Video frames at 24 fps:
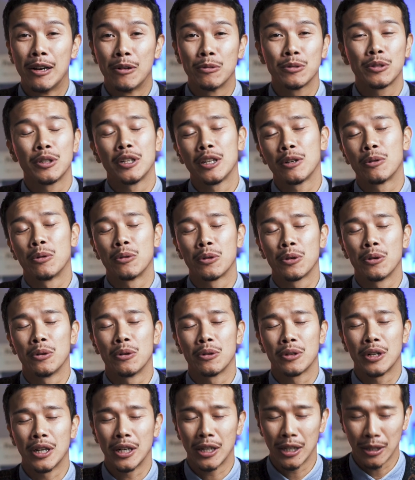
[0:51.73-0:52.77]
本当にね、ご協
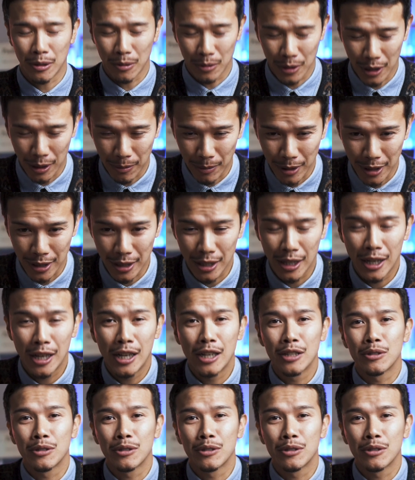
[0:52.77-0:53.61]
力ありがとうございます。